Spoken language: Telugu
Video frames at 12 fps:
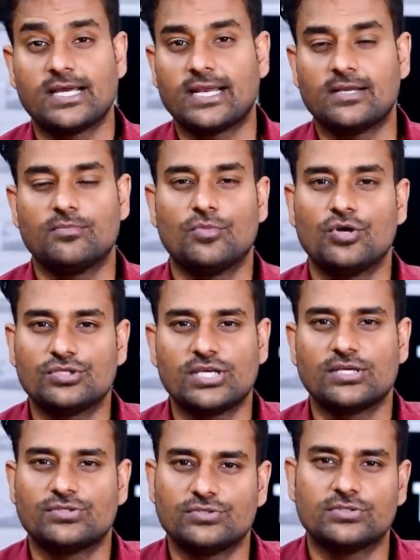ఛానల్
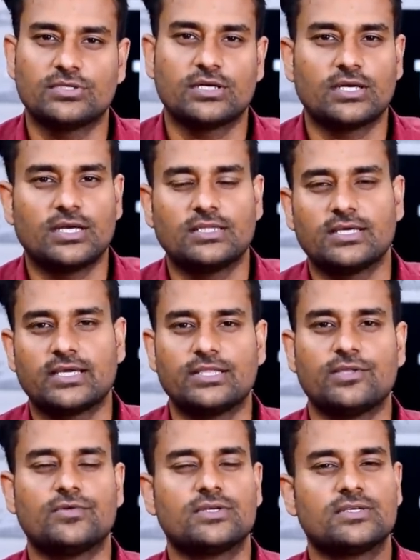మరోసారి చూస్తున్నట్లయితే
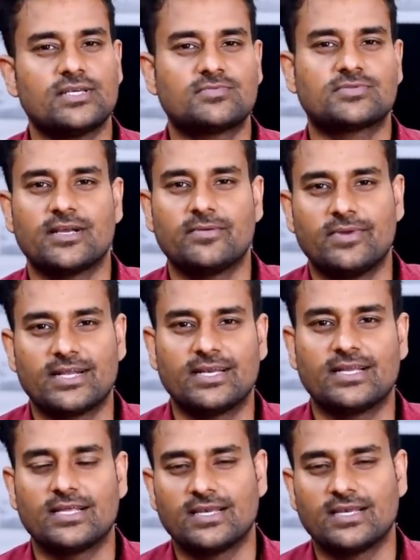కింద ఉన్న సబ్స్క్రైబ్ బటన్ని